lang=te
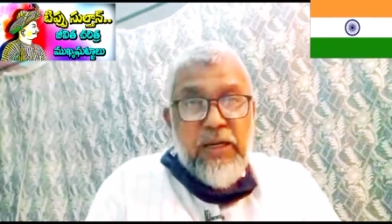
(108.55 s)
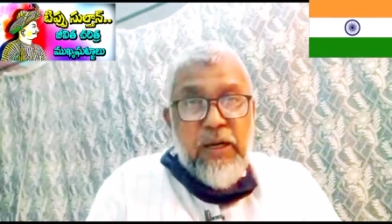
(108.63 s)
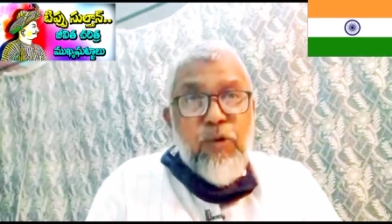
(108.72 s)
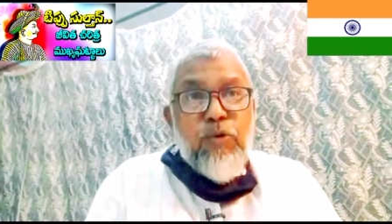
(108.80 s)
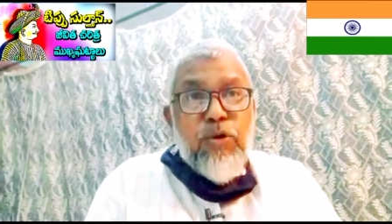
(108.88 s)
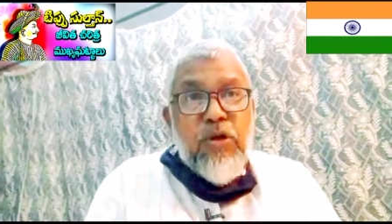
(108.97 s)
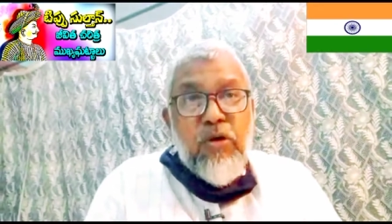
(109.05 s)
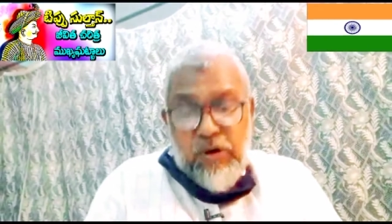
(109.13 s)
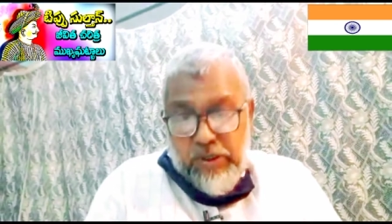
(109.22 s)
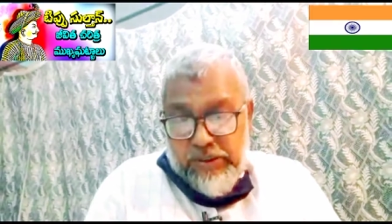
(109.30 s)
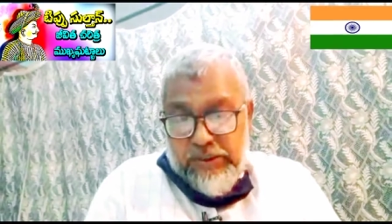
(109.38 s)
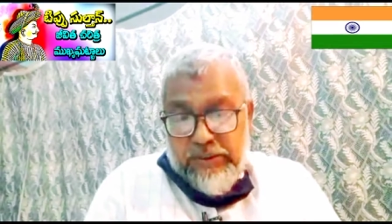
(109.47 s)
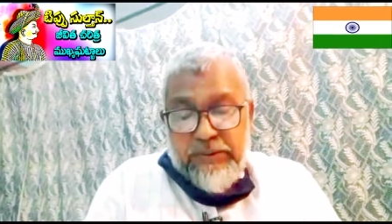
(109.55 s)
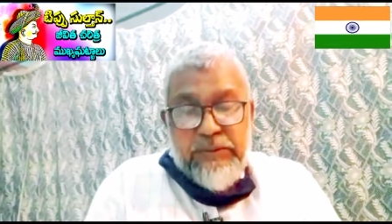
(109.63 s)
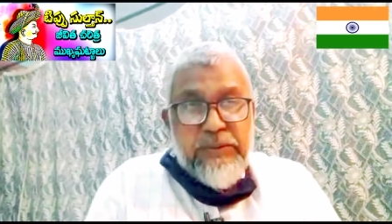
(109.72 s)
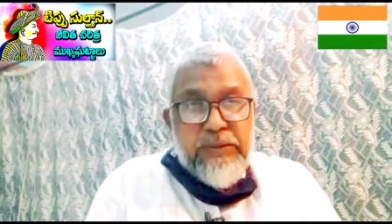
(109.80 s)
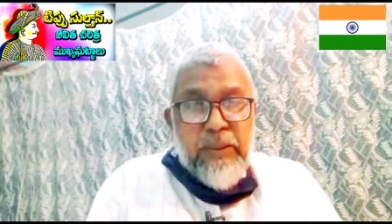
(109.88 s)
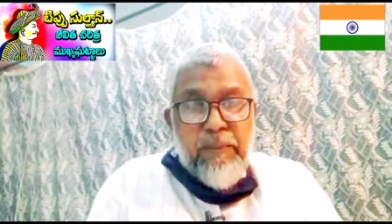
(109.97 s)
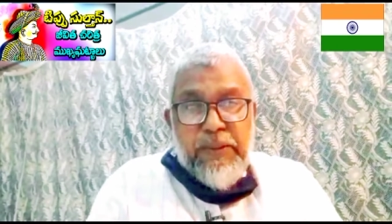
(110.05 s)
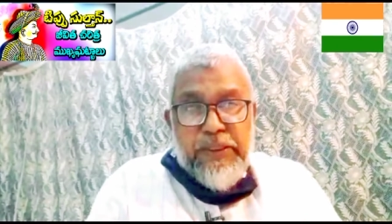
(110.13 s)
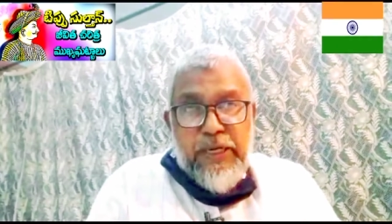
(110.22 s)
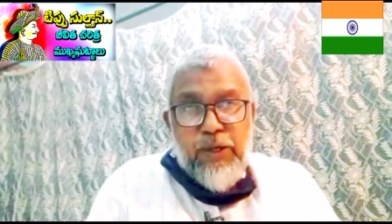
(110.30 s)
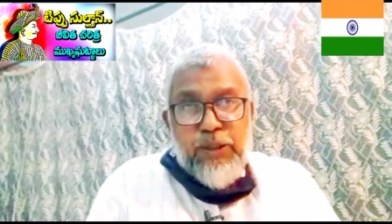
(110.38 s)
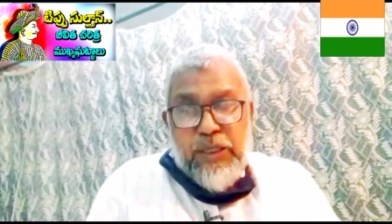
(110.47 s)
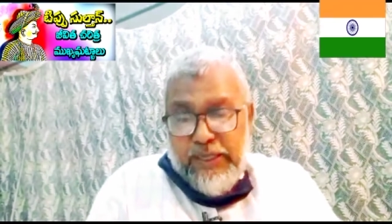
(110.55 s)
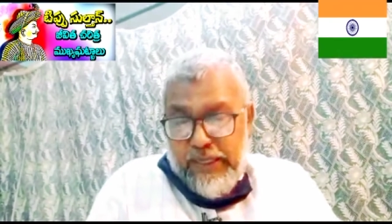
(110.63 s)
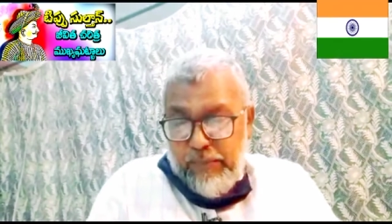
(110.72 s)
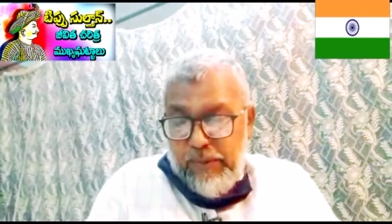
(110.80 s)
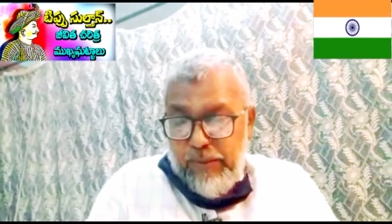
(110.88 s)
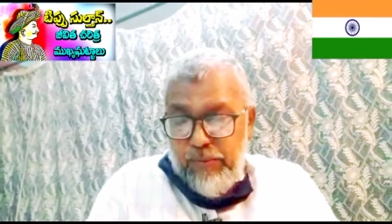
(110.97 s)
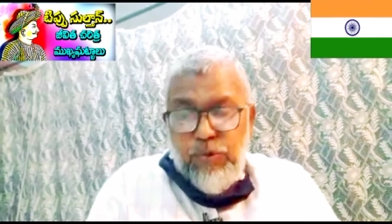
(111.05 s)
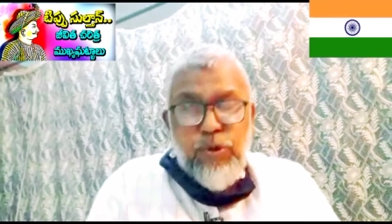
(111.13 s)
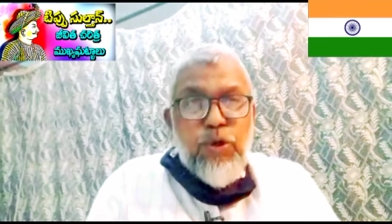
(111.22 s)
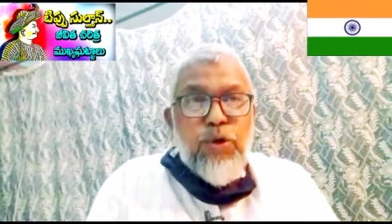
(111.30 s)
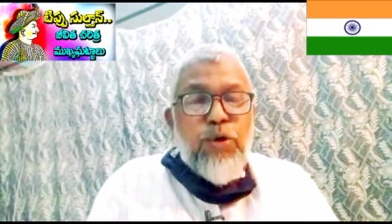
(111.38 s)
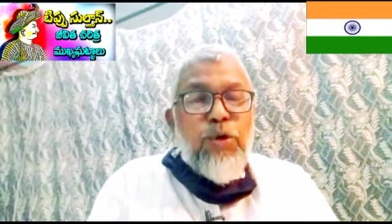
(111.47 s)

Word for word: గౌర్ గాడ్ పదిహేడు వందల ఎనభై మూడులో